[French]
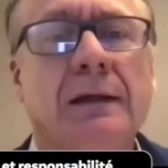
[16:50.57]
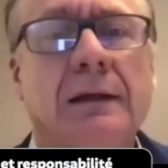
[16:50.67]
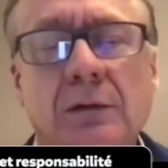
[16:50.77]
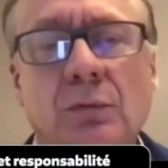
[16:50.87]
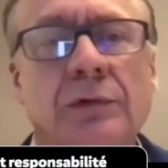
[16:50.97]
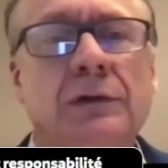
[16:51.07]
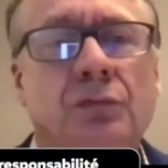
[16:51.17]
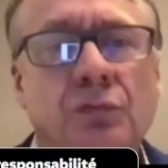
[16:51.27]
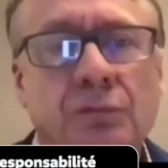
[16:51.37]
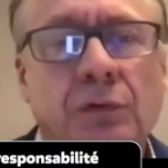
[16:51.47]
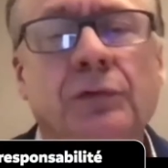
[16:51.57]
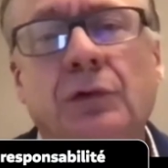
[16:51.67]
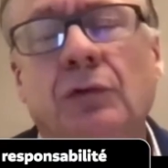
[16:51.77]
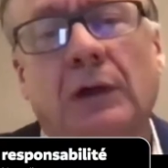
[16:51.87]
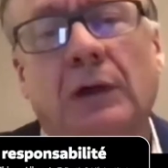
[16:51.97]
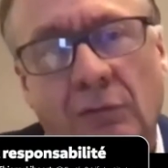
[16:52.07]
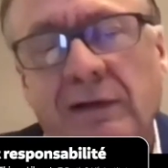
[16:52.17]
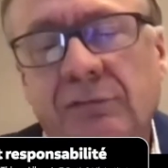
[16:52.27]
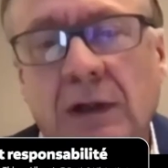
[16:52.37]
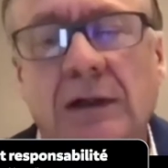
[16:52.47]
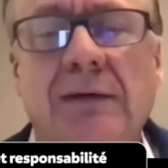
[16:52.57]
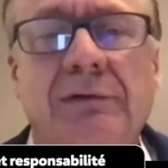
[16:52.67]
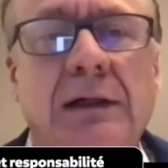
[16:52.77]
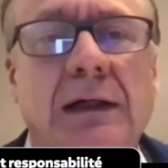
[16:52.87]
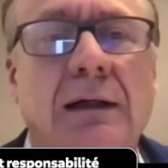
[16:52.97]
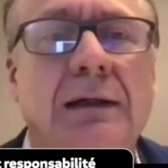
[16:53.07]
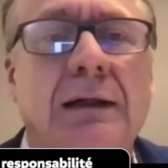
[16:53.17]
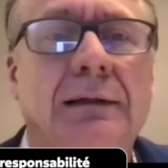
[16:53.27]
et on est souvent dans, alors on va le voir là avec la,